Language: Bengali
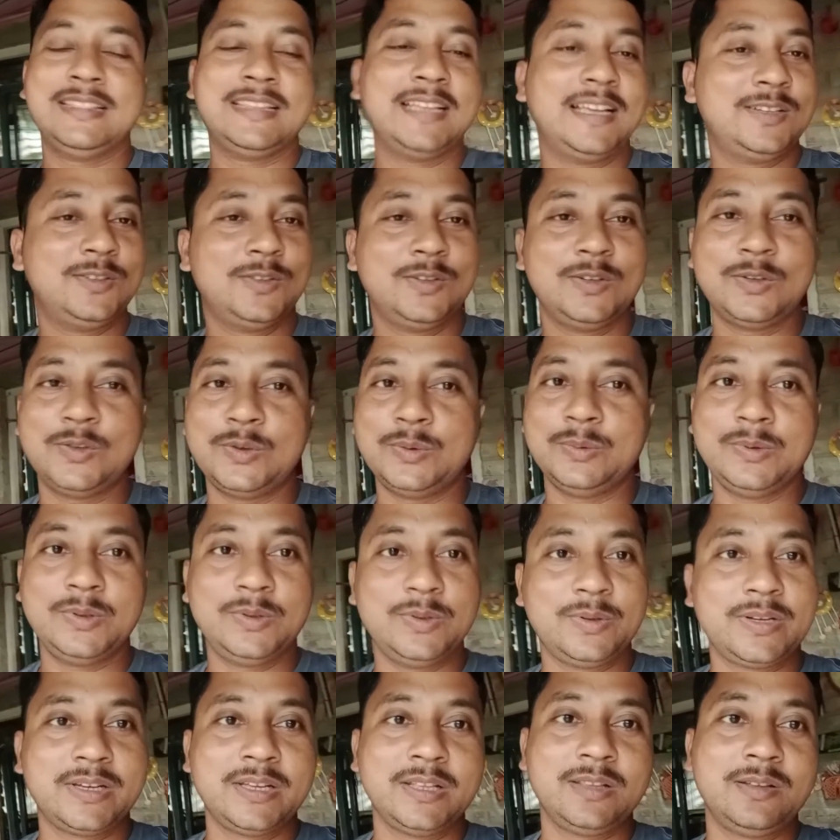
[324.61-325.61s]
তার জন্য খুবই
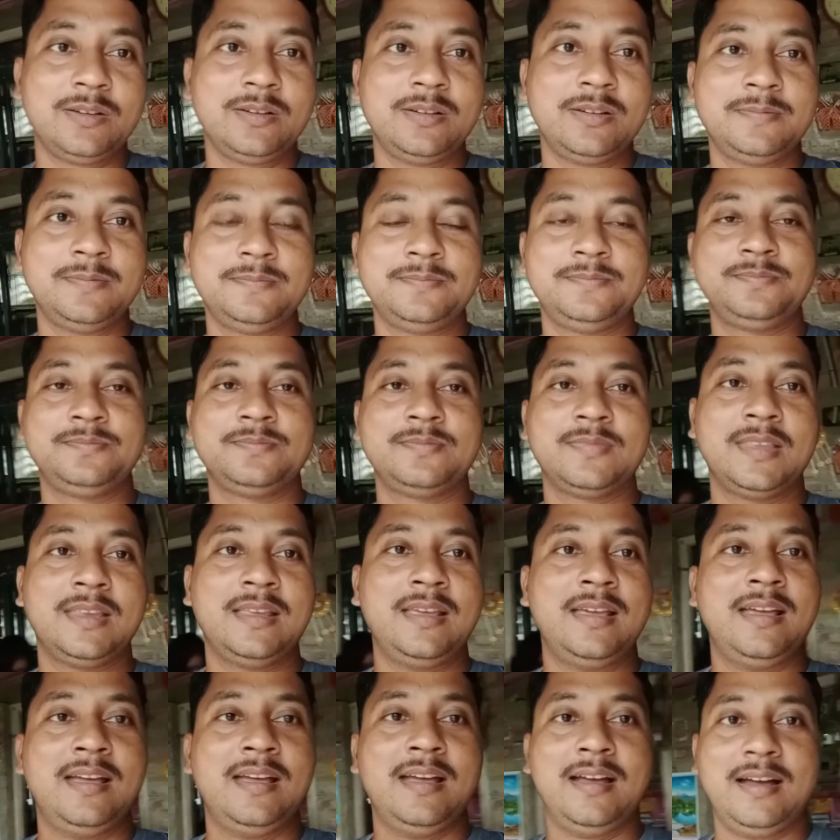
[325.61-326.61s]
দুঃখিত
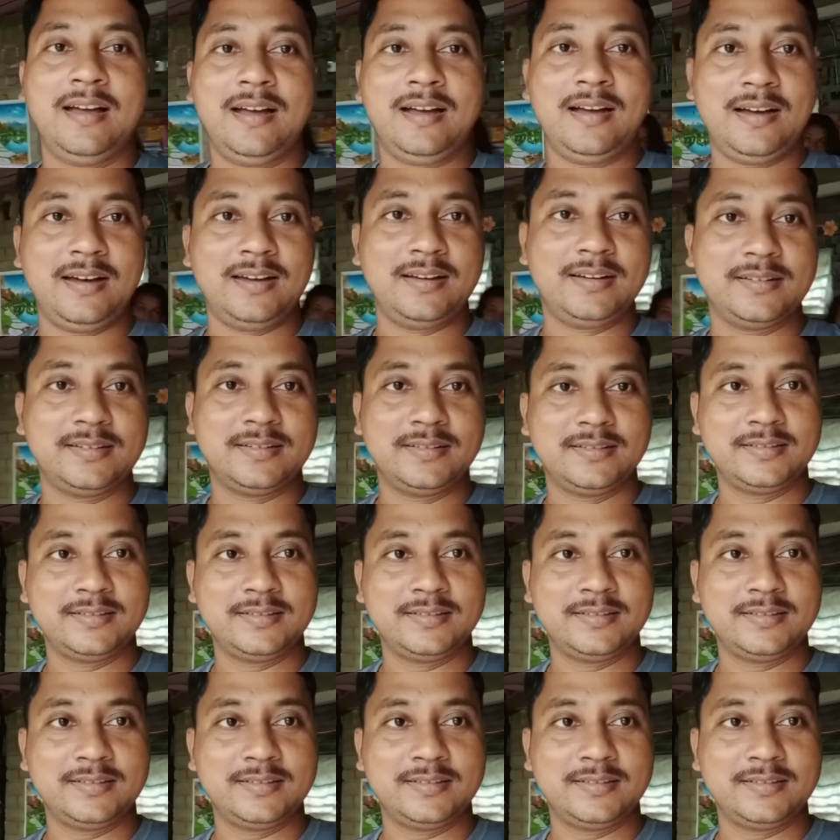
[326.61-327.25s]
আর